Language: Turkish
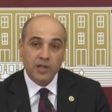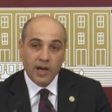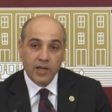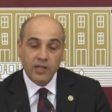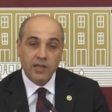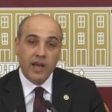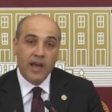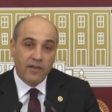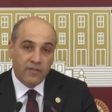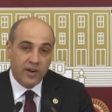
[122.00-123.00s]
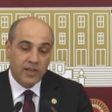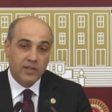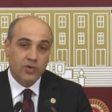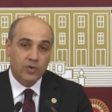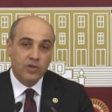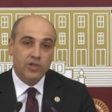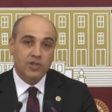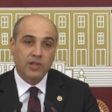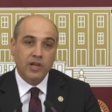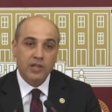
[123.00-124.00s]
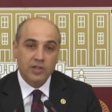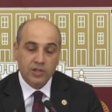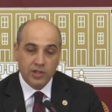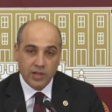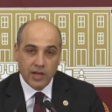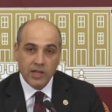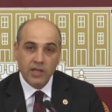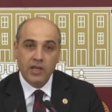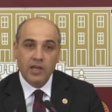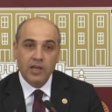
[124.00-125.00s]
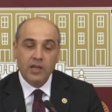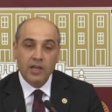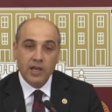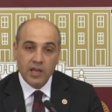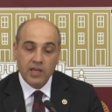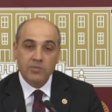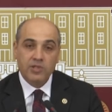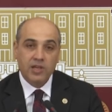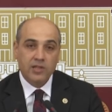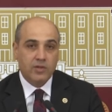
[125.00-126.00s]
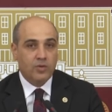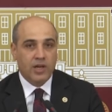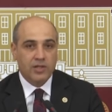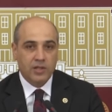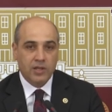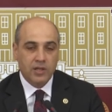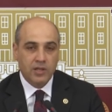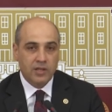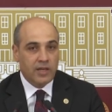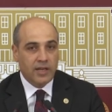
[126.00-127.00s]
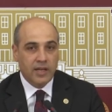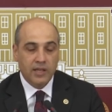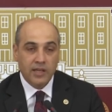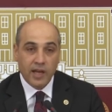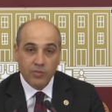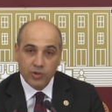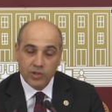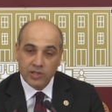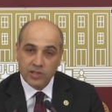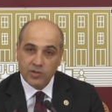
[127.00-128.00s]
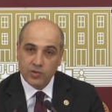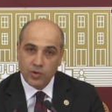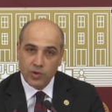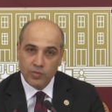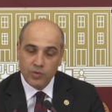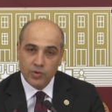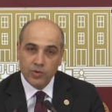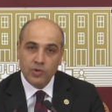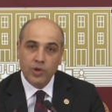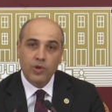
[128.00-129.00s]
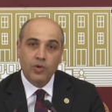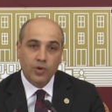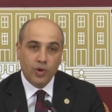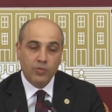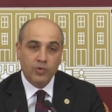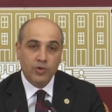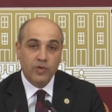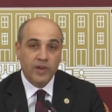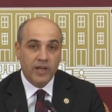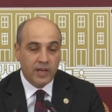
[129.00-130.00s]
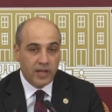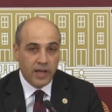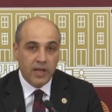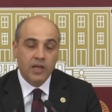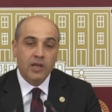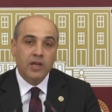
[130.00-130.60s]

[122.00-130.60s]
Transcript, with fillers: tarihinin en fazla yurt dışına çıkan hekim sayısına ulaştık? Neden? Yani burada sizin sorumluluğunuz yok mudur? Ve yine